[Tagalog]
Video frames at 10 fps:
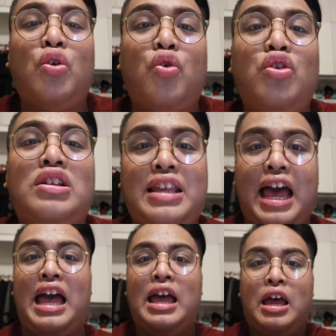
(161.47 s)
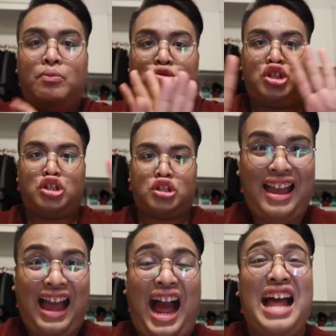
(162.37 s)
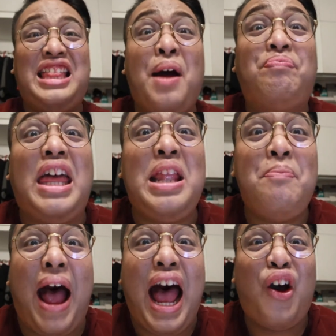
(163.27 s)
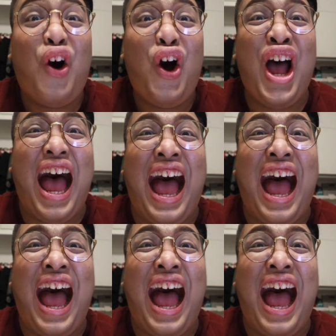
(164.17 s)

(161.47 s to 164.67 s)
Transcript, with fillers: tungkol sa adopted ba ako?